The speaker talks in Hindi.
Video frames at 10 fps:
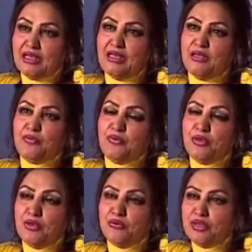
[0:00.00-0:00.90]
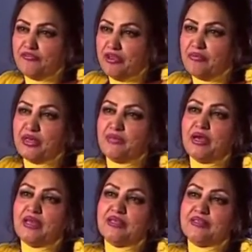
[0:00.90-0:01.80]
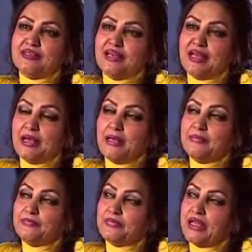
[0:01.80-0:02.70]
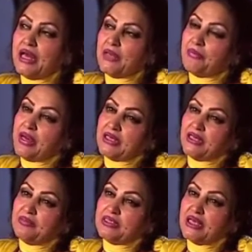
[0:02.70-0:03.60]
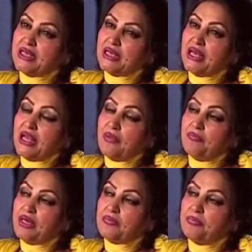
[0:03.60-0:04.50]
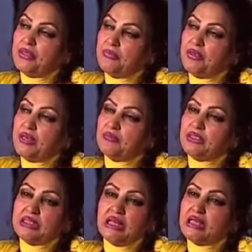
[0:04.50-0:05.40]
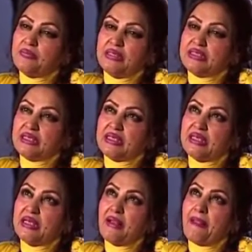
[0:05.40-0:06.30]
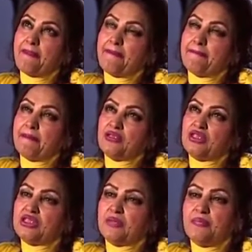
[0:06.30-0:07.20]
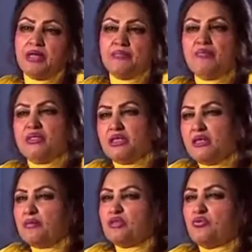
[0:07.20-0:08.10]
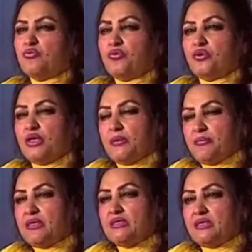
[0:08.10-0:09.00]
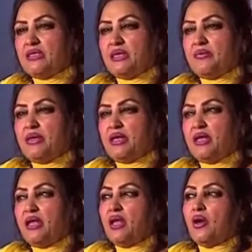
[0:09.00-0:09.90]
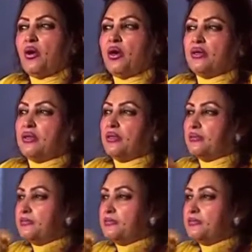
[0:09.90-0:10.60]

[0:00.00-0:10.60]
करीब हुए उनकी फैमिली में आना जाना हर पार्टी में जाना मगर फिर भी हम इतना ना मिल सके जैसे बाद में मैं इतनी मसरूफ़ हो गई अपनी ज़िंदगी में और